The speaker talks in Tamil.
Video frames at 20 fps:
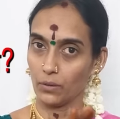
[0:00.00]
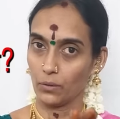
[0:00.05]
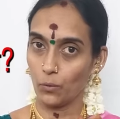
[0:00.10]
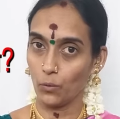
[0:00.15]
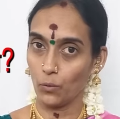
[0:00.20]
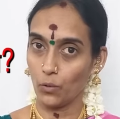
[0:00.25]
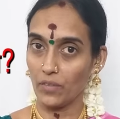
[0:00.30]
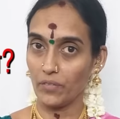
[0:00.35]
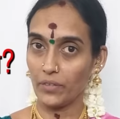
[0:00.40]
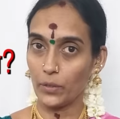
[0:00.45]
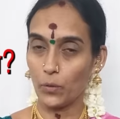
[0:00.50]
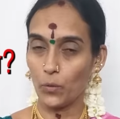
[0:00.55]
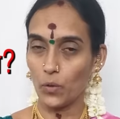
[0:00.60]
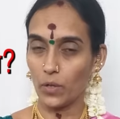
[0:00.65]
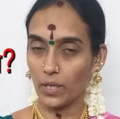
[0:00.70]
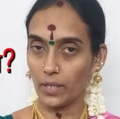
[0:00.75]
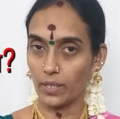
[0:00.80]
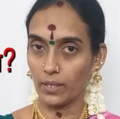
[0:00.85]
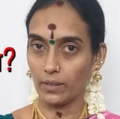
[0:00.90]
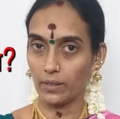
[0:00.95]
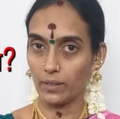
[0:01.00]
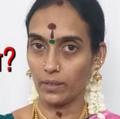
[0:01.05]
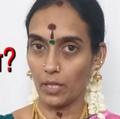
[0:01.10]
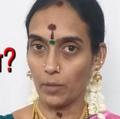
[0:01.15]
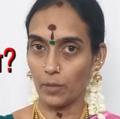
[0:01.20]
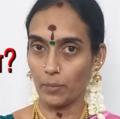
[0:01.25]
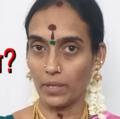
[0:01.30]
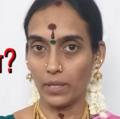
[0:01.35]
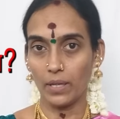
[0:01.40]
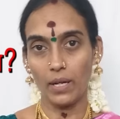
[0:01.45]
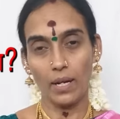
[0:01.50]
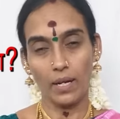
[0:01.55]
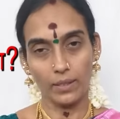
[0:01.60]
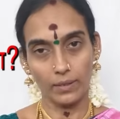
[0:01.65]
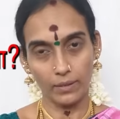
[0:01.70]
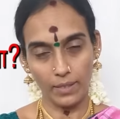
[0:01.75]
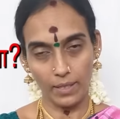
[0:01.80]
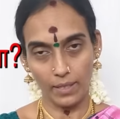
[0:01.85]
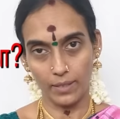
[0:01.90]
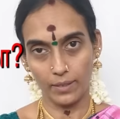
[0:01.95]
குலவி கூடு கட்டுது அப்படின்னா அது
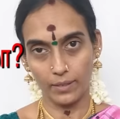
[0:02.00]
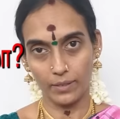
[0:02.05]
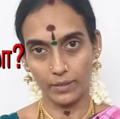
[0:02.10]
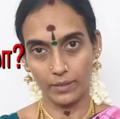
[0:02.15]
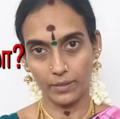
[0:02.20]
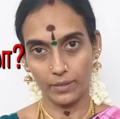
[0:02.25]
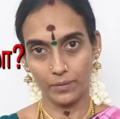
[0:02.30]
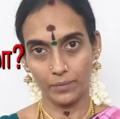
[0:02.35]
நல்லது